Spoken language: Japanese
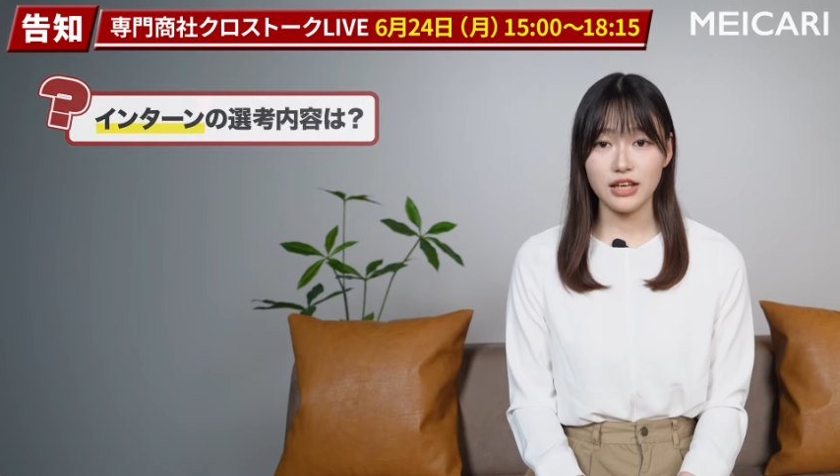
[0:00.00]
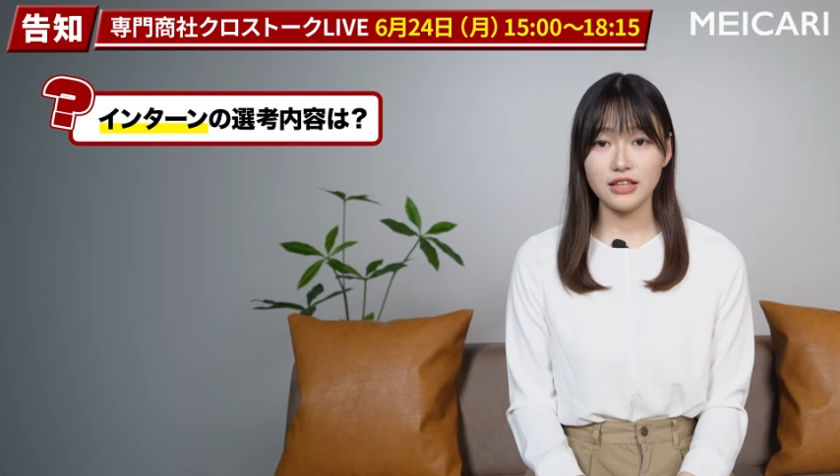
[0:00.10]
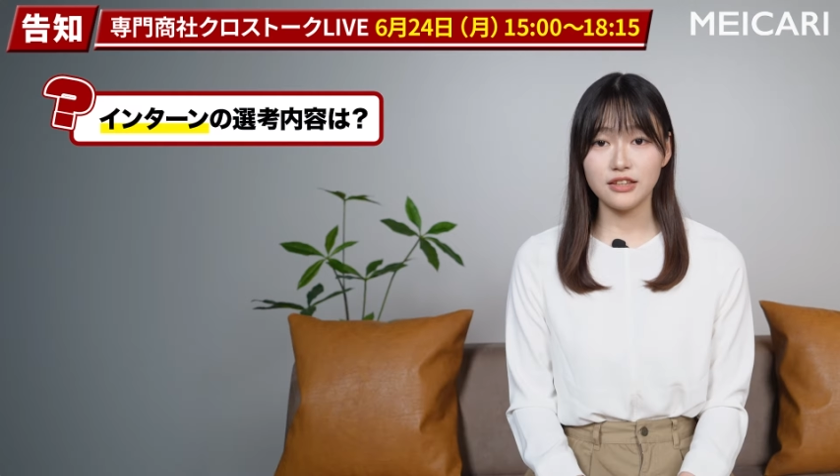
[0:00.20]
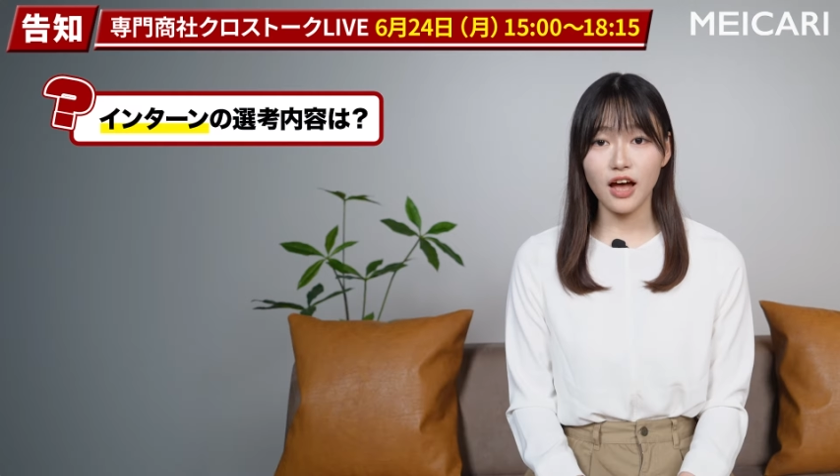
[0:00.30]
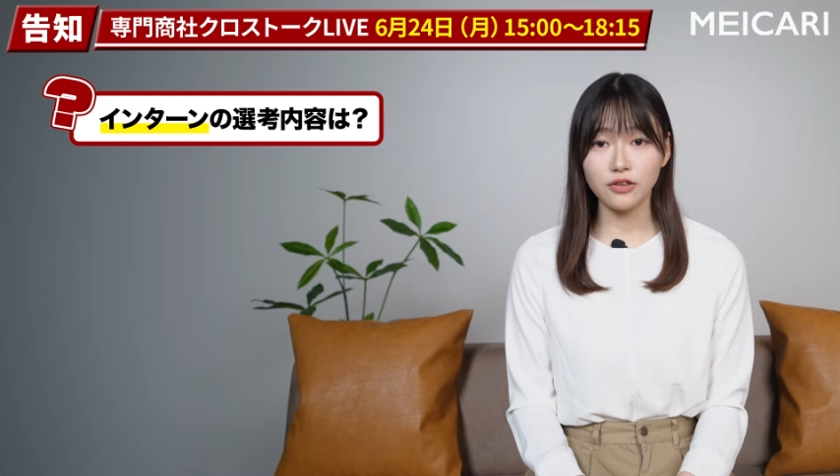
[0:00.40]

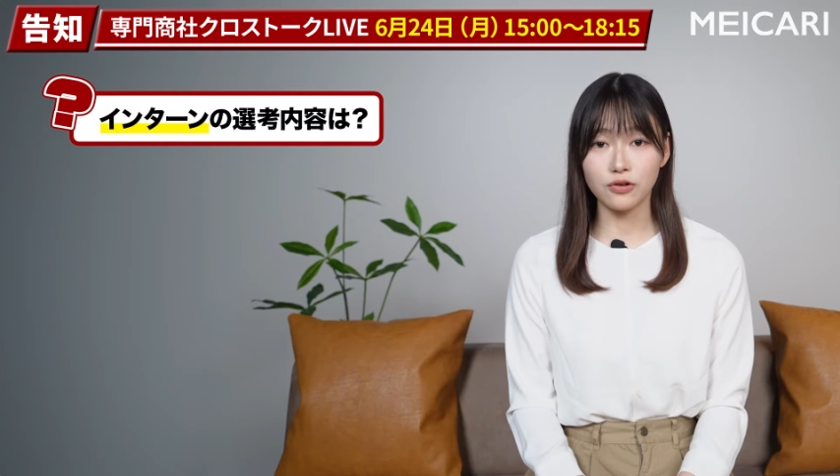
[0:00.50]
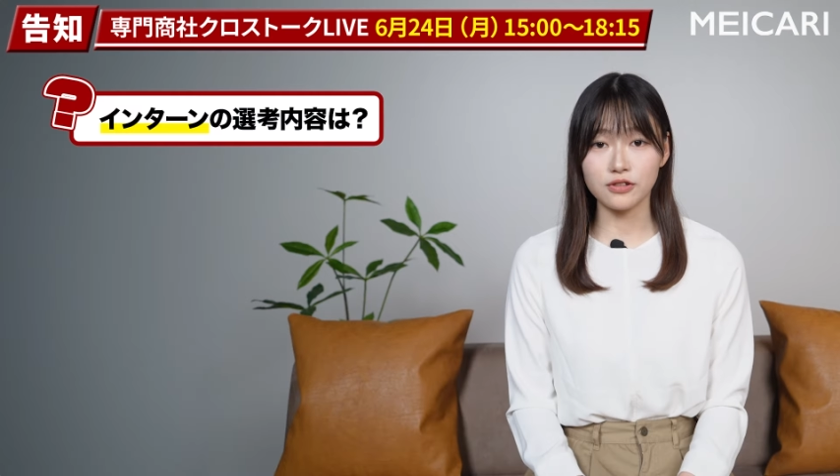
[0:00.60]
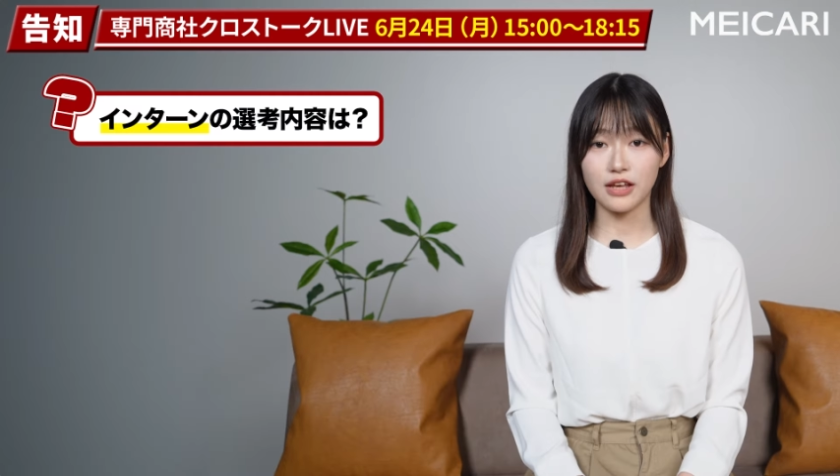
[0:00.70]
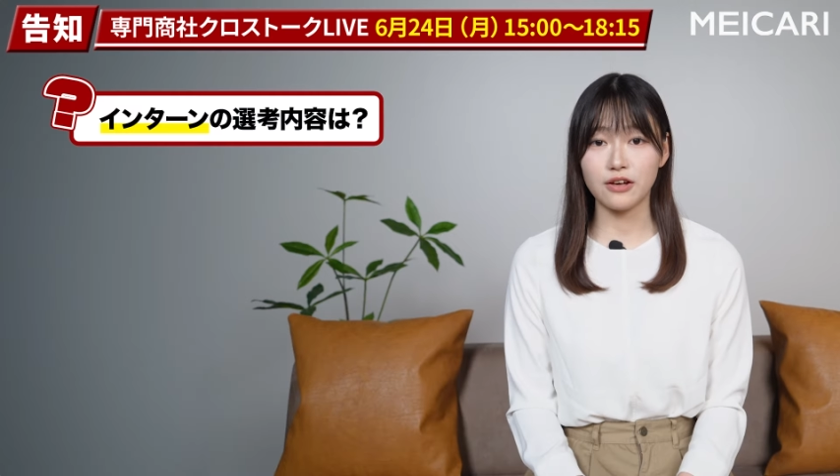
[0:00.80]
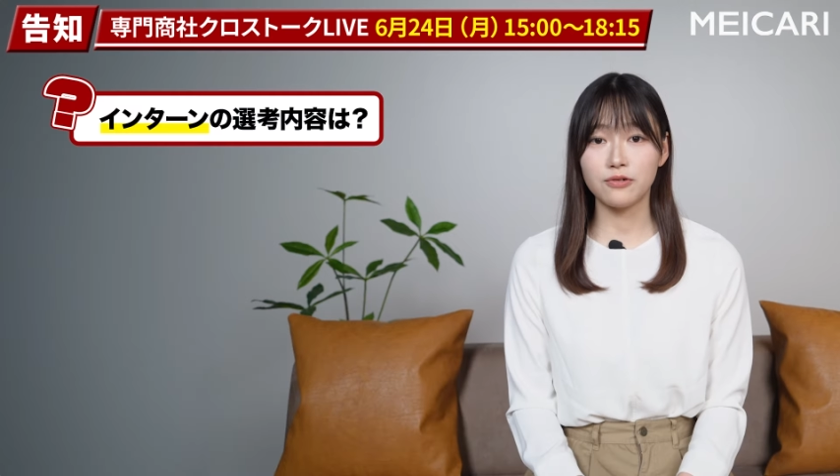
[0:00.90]
インターン
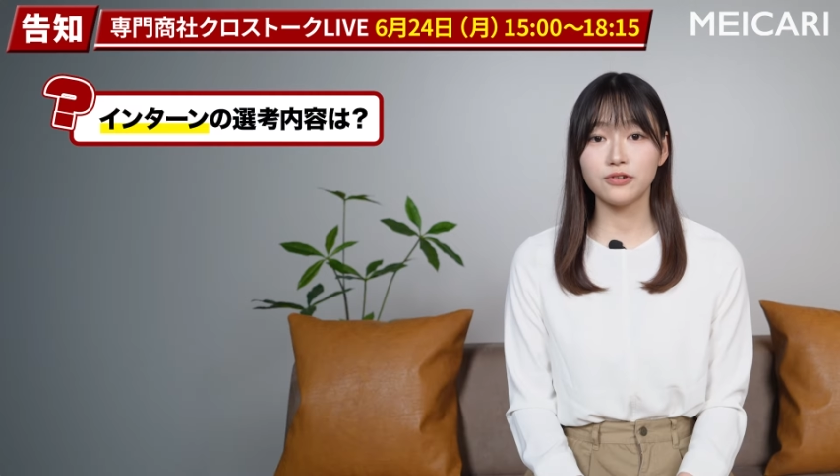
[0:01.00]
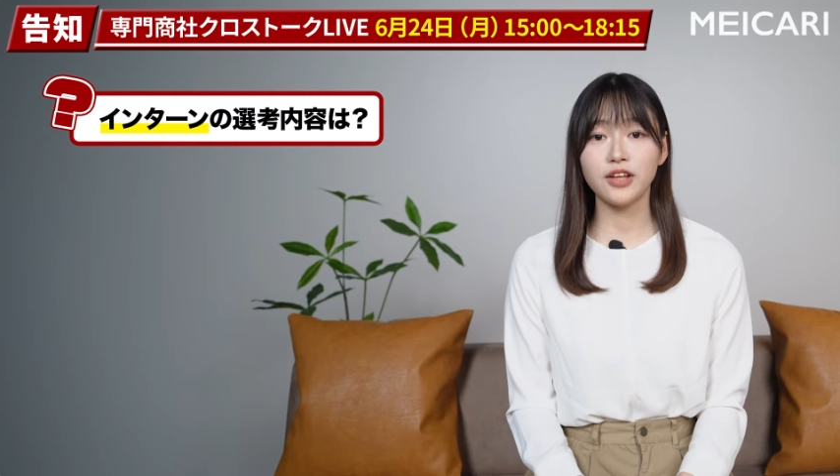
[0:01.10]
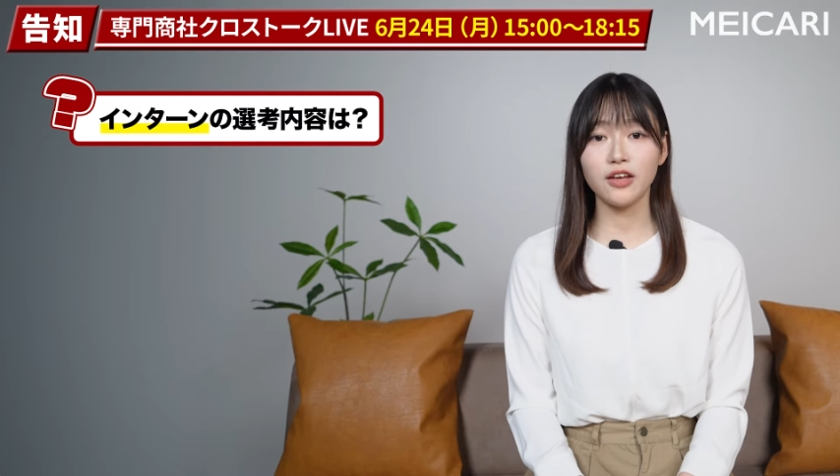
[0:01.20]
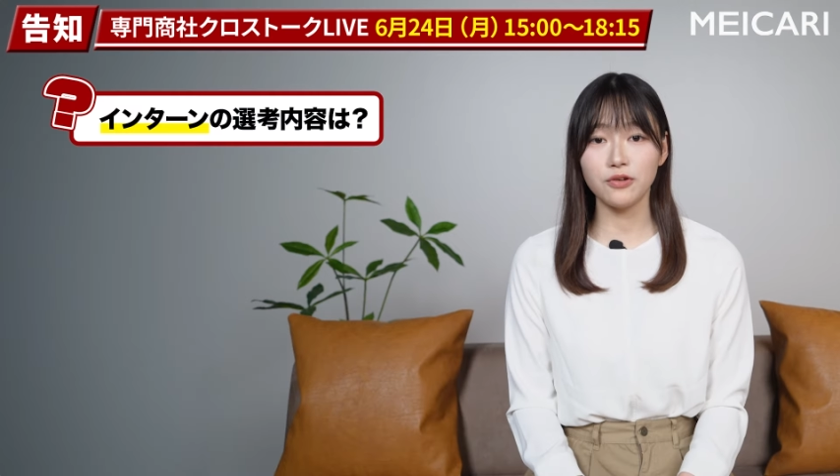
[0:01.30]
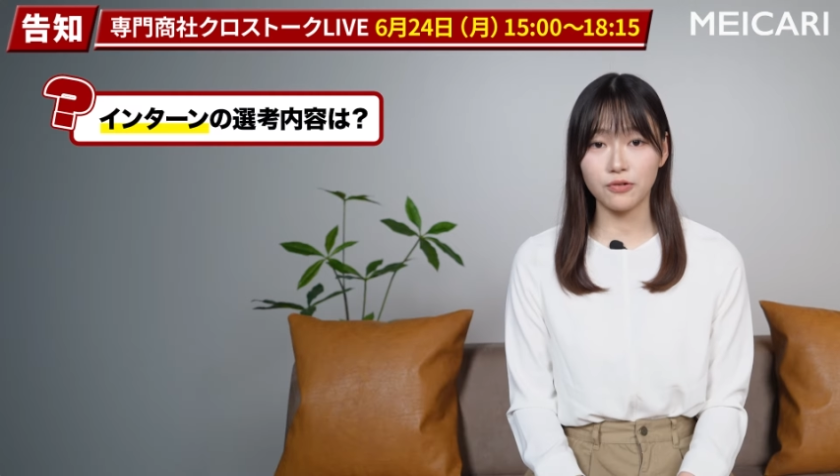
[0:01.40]
の選
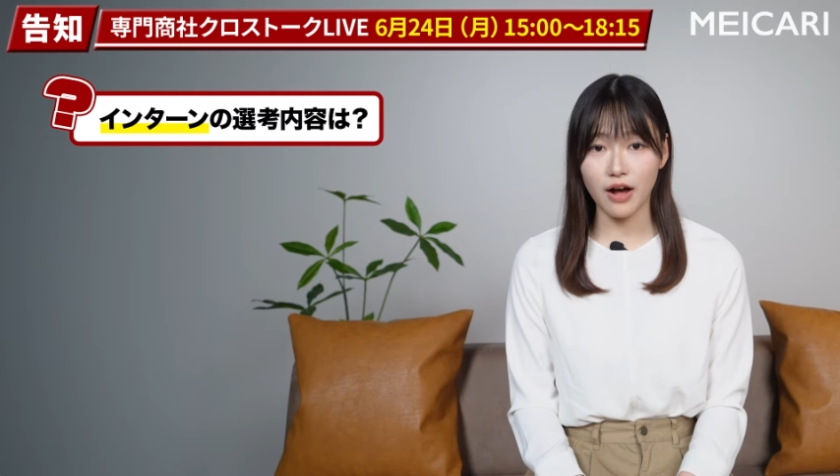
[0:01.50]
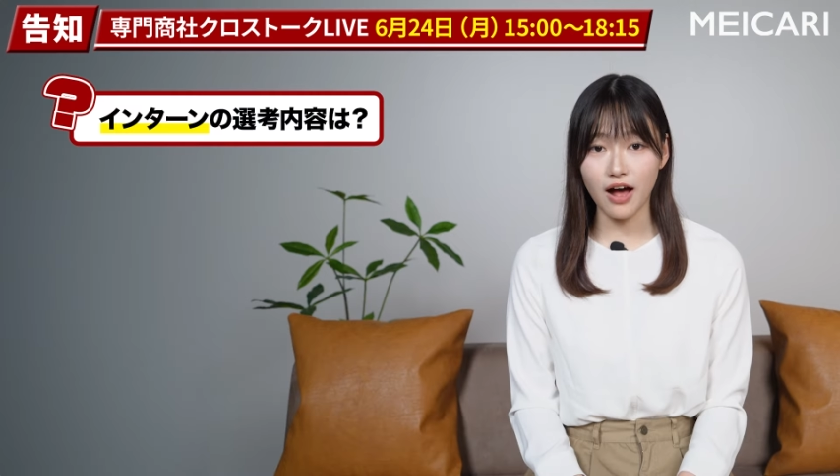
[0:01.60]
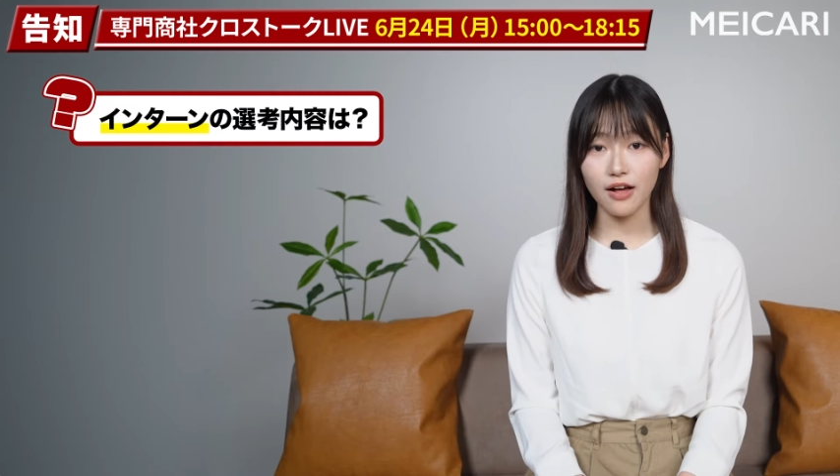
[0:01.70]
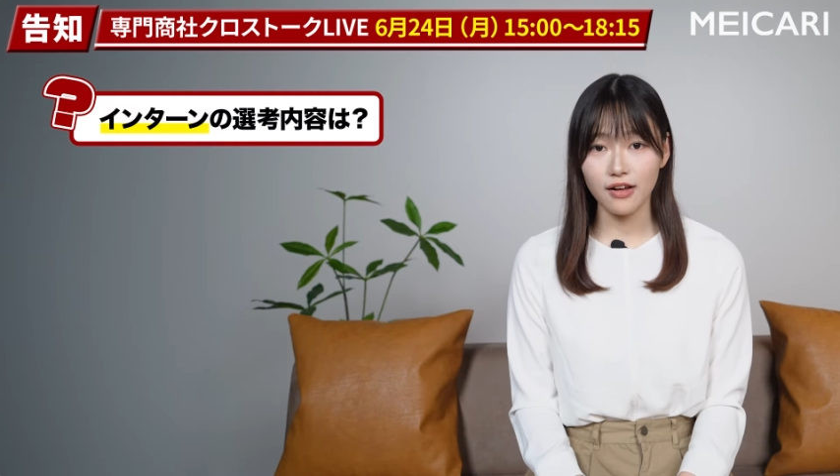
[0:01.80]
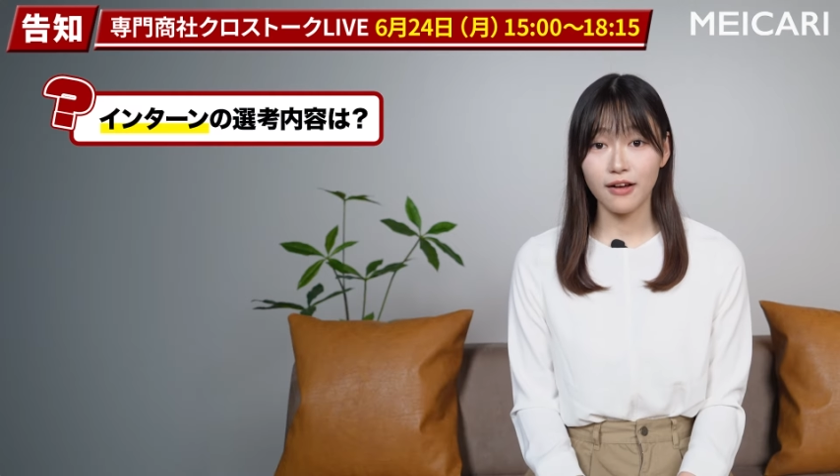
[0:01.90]
考内容
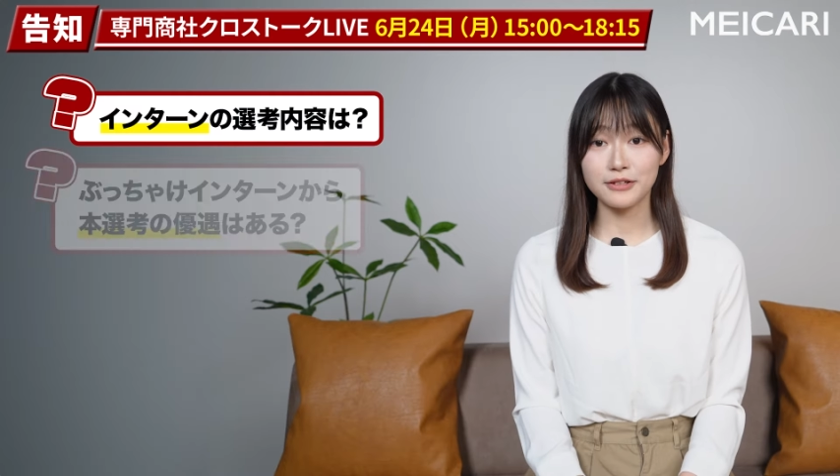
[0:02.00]
は